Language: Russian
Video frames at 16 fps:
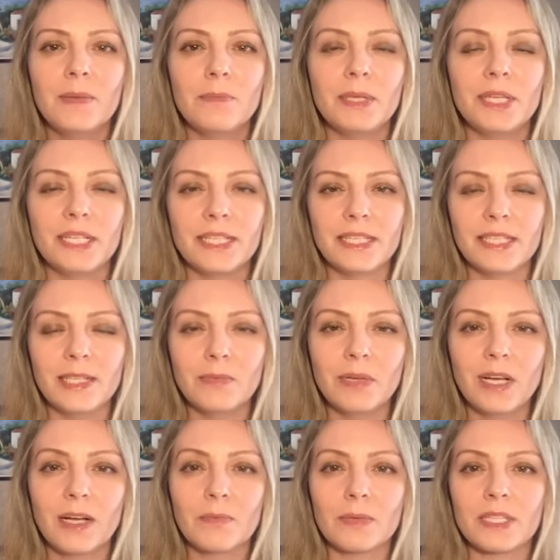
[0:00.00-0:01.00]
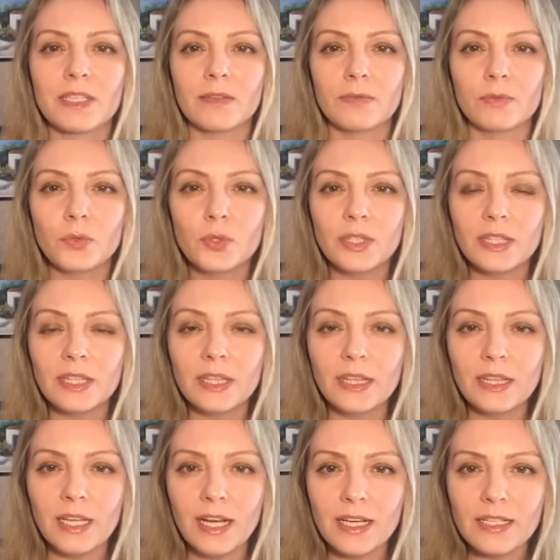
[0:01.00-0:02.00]
перед тем, как позовут
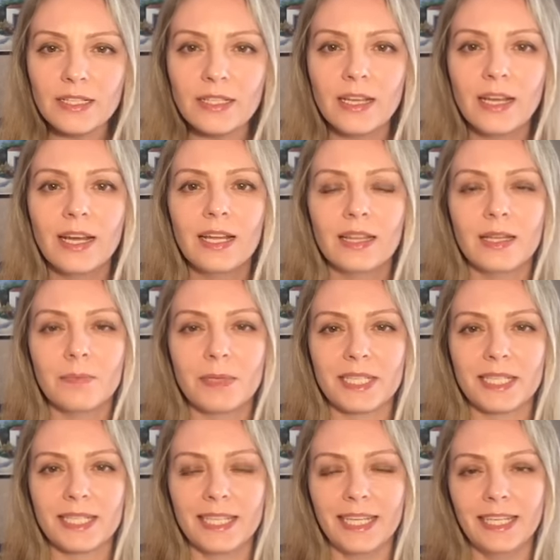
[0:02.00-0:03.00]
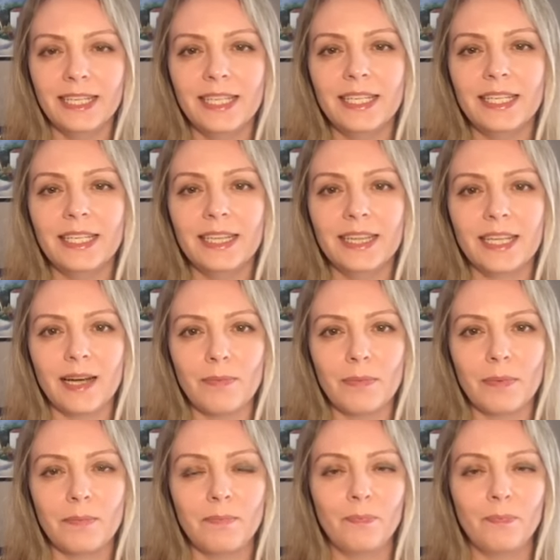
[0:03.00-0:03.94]
нас на последний этап